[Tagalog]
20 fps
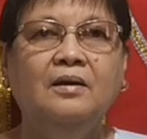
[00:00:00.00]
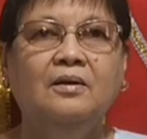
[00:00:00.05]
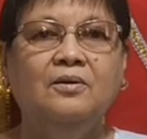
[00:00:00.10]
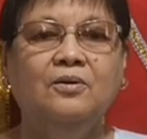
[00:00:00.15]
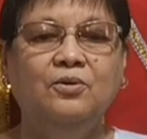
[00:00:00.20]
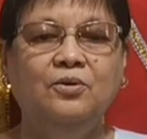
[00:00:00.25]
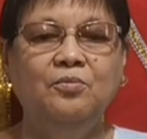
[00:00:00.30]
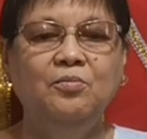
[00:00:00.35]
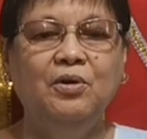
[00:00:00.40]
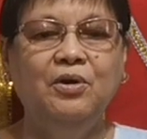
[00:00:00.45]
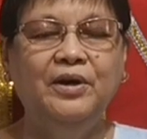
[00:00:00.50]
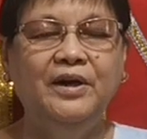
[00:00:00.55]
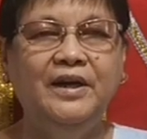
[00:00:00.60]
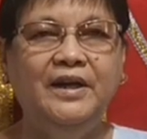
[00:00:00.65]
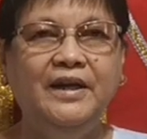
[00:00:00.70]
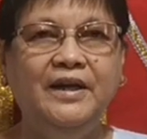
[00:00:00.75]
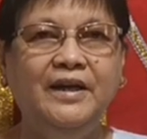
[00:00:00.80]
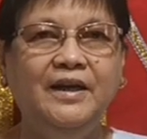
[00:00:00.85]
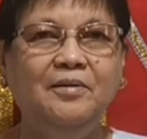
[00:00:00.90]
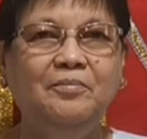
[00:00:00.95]
Good
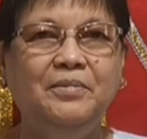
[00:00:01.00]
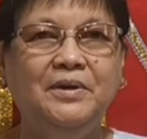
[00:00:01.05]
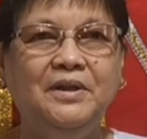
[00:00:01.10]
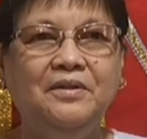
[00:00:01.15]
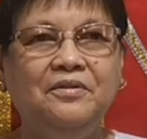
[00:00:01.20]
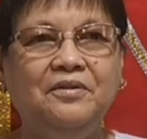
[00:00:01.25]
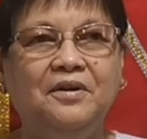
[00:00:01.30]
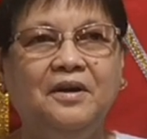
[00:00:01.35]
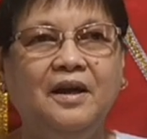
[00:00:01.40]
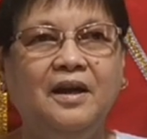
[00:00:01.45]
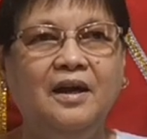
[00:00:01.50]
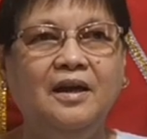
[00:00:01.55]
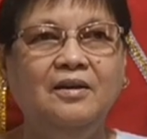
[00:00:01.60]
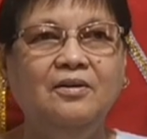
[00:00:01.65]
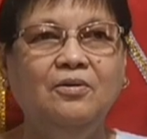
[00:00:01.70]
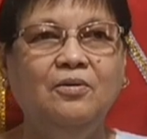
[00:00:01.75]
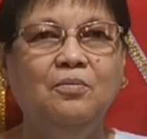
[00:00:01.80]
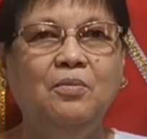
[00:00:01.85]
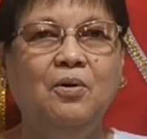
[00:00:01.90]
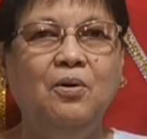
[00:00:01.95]
morning,
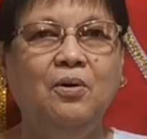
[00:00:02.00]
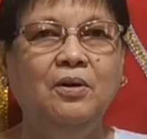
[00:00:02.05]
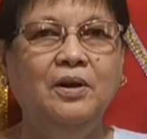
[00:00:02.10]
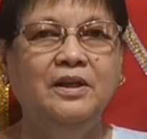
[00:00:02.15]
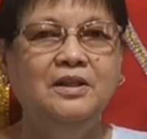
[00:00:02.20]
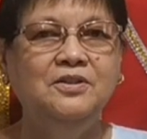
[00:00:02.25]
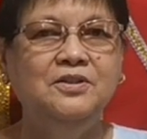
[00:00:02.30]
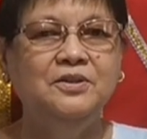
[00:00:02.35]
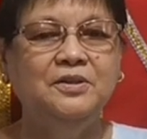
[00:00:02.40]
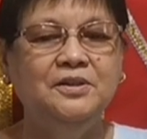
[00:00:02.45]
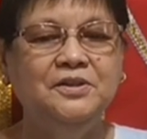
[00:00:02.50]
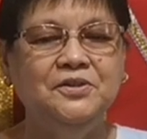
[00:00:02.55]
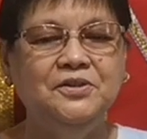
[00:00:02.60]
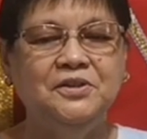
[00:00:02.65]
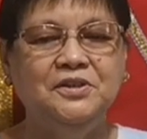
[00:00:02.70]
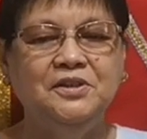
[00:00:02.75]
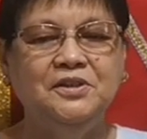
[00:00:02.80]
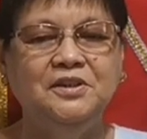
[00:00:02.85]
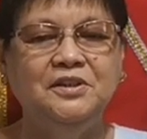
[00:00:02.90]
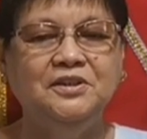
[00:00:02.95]
brethren of Holy Joy
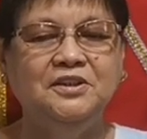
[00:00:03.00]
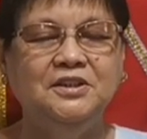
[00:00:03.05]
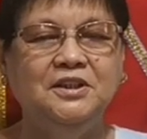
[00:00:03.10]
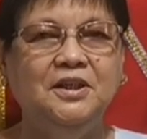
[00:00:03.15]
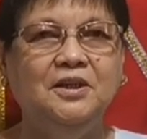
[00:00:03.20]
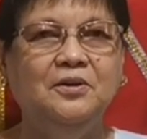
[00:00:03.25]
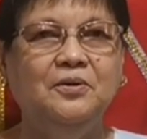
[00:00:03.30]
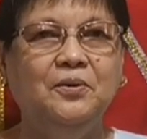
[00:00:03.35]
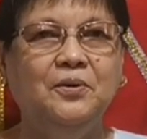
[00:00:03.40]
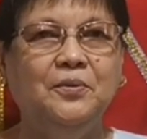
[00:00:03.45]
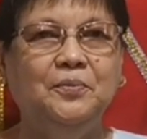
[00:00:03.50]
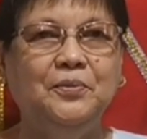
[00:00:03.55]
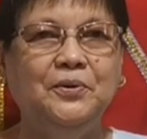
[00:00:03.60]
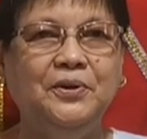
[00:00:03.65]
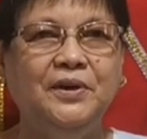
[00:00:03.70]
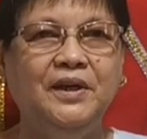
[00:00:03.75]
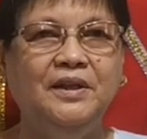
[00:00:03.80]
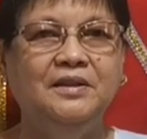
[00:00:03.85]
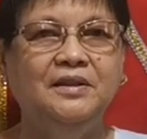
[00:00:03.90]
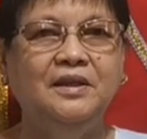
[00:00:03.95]
Church
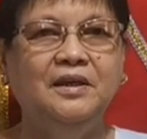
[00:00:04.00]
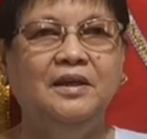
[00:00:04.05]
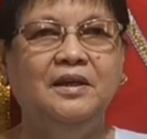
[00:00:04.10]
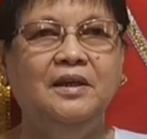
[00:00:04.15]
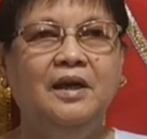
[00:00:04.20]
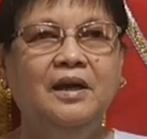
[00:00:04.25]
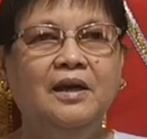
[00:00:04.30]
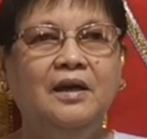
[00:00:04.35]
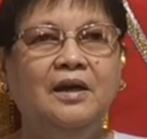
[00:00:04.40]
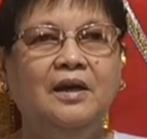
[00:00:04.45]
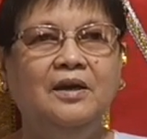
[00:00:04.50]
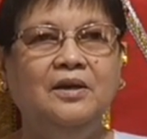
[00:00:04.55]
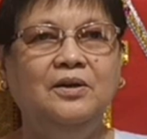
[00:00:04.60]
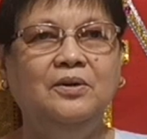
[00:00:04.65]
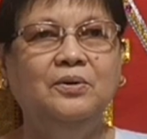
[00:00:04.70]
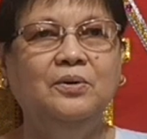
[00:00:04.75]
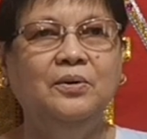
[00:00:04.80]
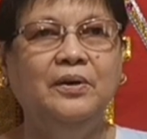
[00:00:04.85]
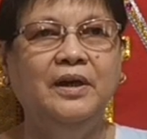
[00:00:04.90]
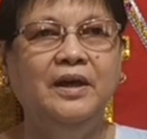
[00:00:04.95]
Incorporated
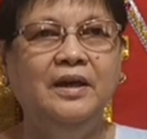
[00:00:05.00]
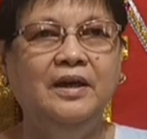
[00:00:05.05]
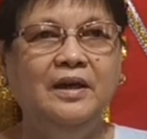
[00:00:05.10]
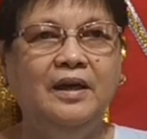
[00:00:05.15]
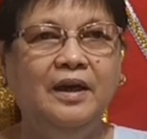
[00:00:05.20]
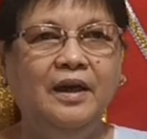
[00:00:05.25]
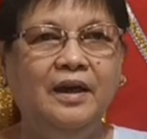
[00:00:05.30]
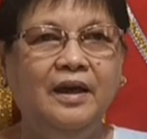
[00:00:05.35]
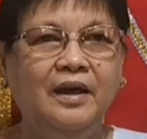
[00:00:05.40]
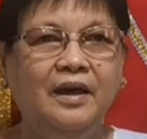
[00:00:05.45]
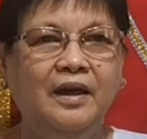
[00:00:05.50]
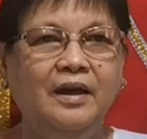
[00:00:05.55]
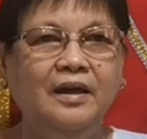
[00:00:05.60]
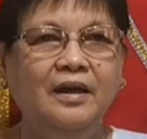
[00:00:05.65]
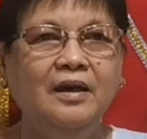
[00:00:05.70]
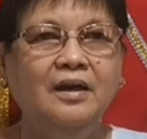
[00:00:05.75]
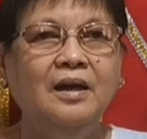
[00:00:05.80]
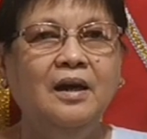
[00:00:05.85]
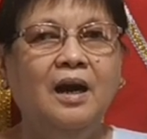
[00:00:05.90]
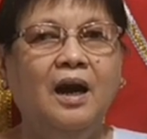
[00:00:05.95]
UAA,
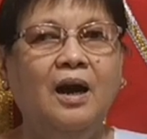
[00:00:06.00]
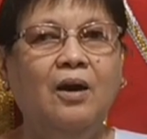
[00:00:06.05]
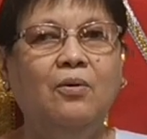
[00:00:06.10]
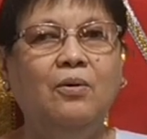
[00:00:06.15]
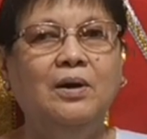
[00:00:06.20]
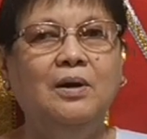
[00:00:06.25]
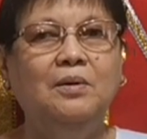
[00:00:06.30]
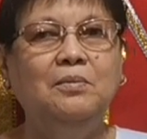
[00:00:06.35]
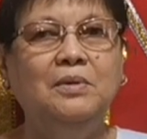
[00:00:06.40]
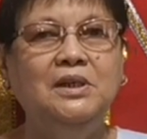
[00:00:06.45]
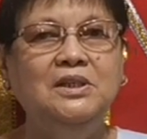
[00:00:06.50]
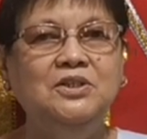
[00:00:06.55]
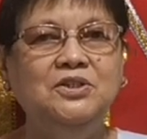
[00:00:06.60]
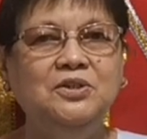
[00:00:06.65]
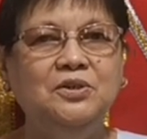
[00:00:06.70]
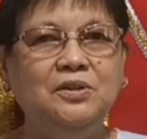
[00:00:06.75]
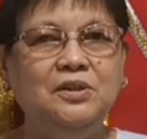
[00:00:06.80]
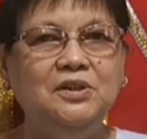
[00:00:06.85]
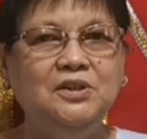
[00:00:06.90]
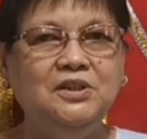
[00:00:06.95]
our main
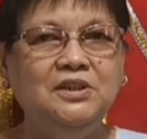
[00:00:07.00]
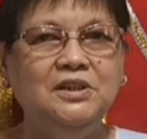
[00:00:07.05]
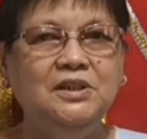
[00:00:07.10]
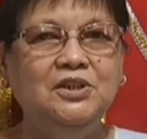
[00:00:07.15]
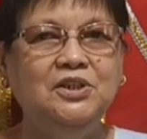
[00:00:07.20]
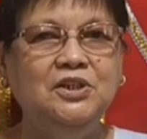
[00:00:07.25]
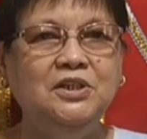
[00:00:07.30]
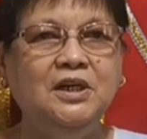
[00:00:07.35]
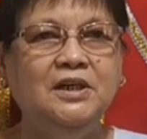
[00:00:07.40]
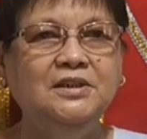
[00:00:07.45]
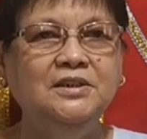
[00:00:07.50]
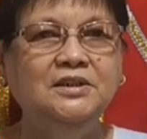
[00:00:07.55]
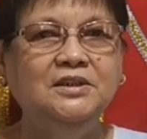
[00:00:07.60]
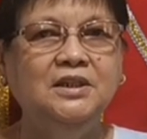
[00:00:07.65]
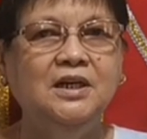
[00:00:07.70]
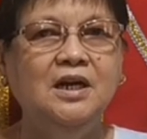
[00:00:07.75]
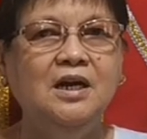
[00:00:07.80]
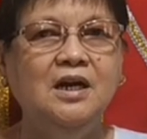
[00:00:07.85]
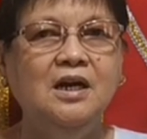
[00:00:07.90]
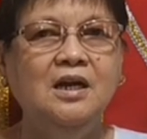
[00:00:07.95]
church in
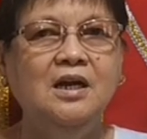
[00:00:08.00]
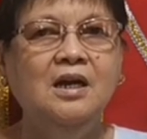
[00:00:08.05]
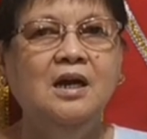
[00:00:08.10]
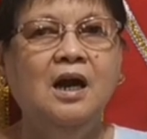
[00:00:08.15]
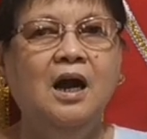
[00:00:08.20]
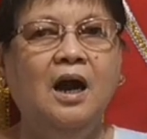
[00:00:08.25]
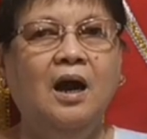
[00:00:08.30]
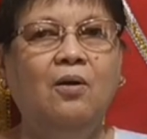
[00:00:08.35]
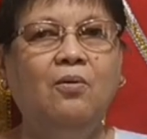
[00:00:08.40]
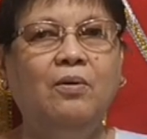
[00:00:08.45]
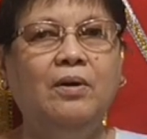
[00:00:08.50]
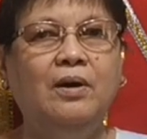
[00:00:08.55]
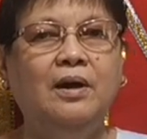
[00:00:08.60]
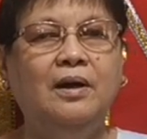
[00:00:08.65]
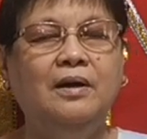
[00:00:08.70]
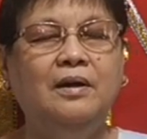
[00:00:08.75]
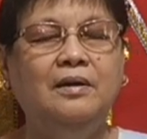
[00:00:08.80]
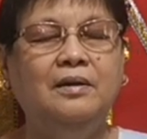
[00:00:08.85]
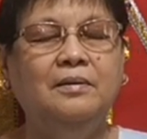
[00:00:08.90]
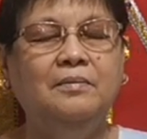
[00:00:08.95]
Sharjah,
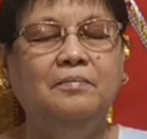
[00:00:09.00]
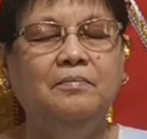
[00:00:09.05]
our